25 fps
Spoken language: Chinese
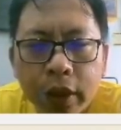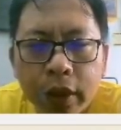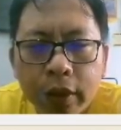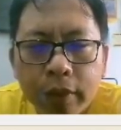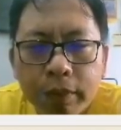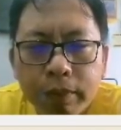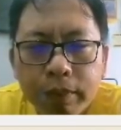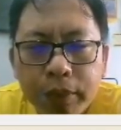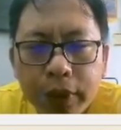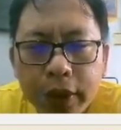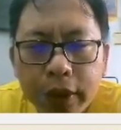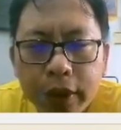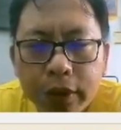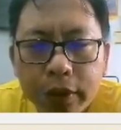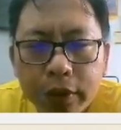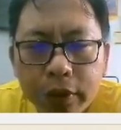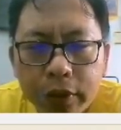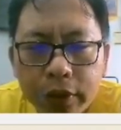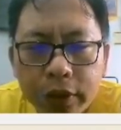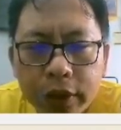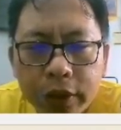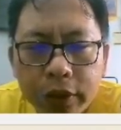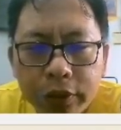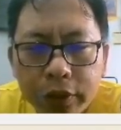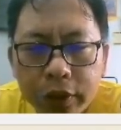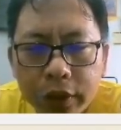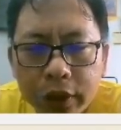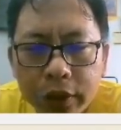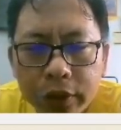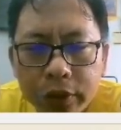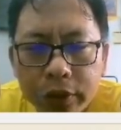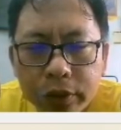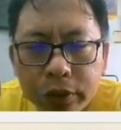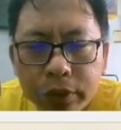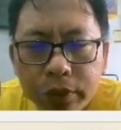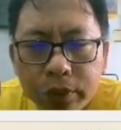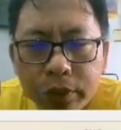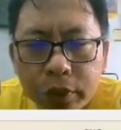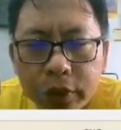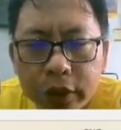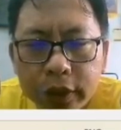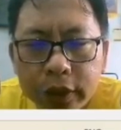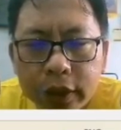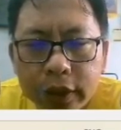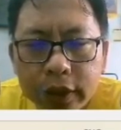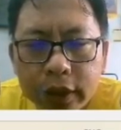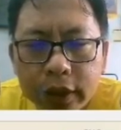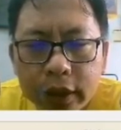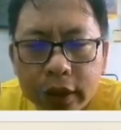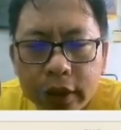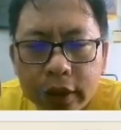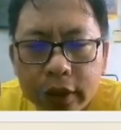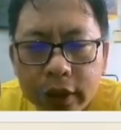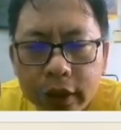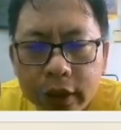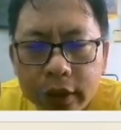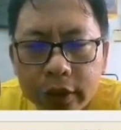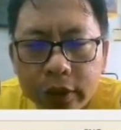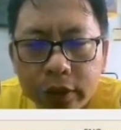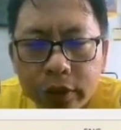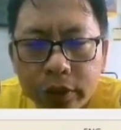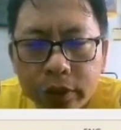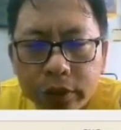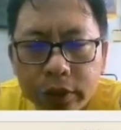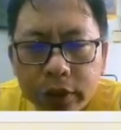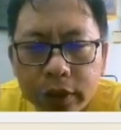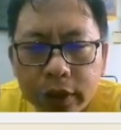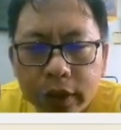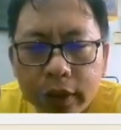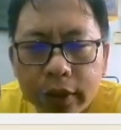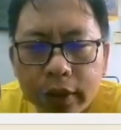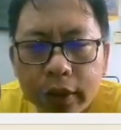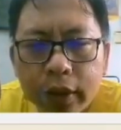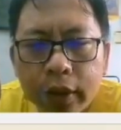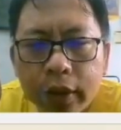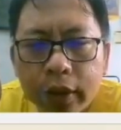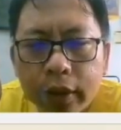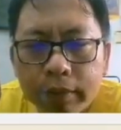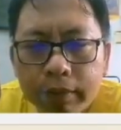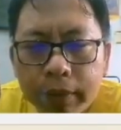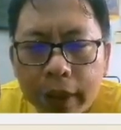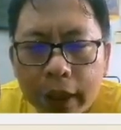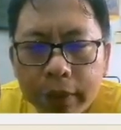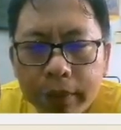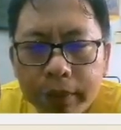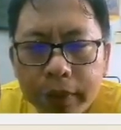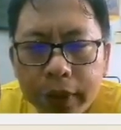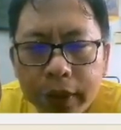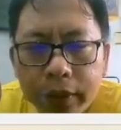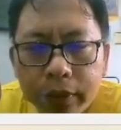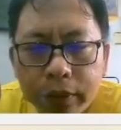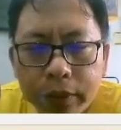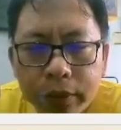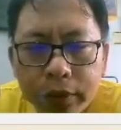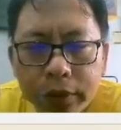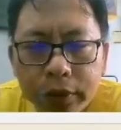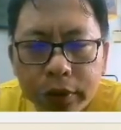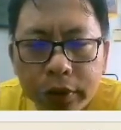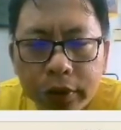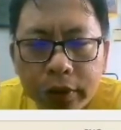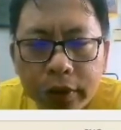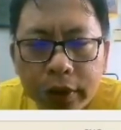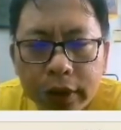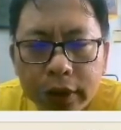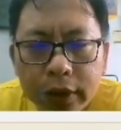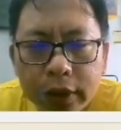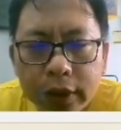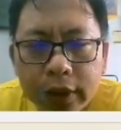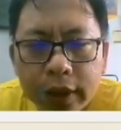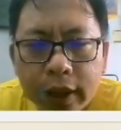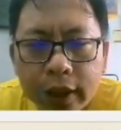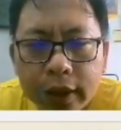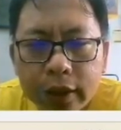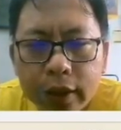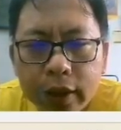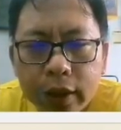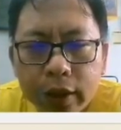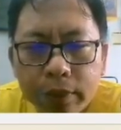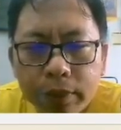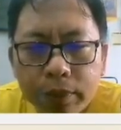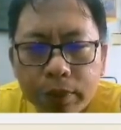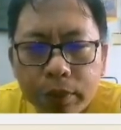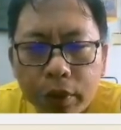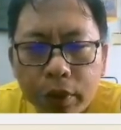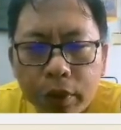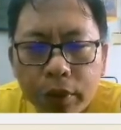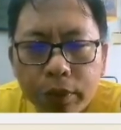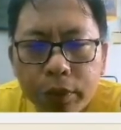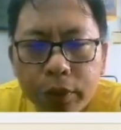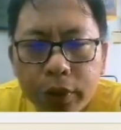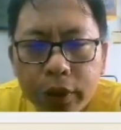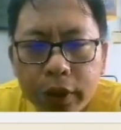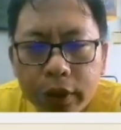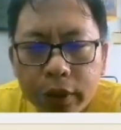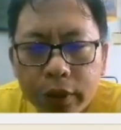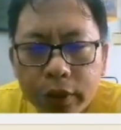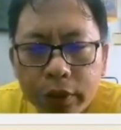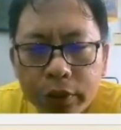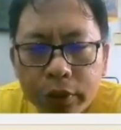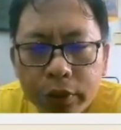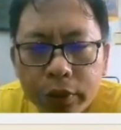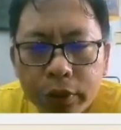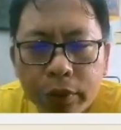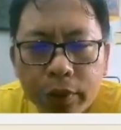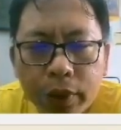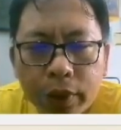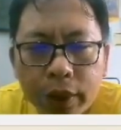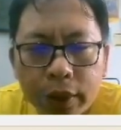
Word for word: 必与丘园素薄渐渐令终极，白璧无咎。二十三帝波不利有攸往，